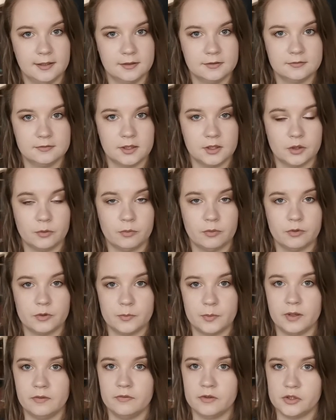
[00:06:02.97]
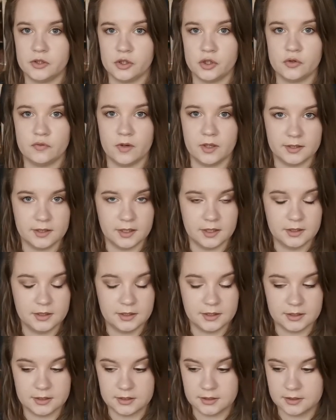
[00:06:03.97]
a na dobrą sprawę 3 czwarte
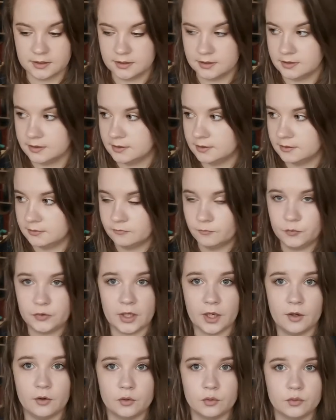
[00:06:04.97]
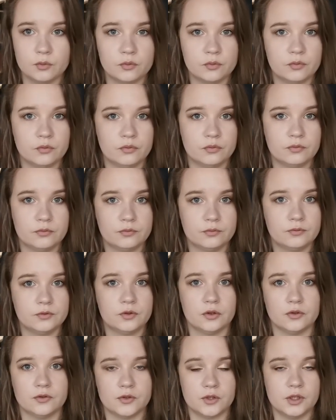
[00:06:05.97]
ich y, dialogów
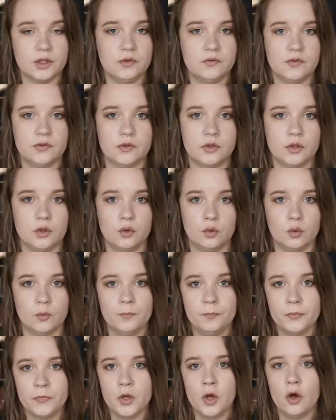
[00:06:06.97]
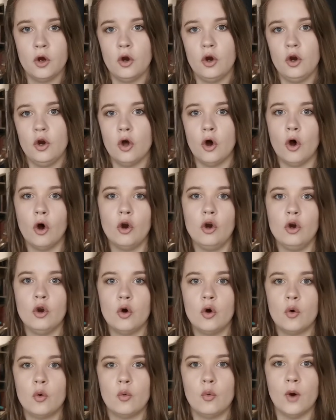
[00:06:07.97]
to coś w stylu lol,
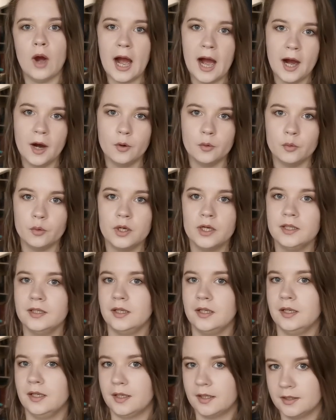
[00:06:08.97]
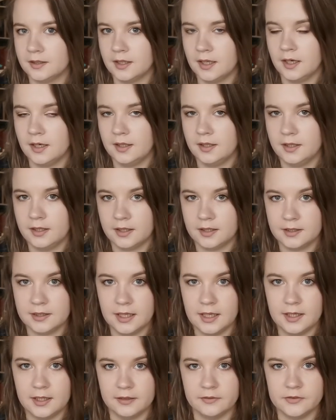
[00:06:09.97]
wow i tak dalej, i
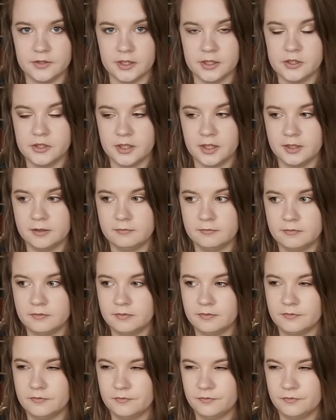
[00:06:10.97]
tak dalej. W sensie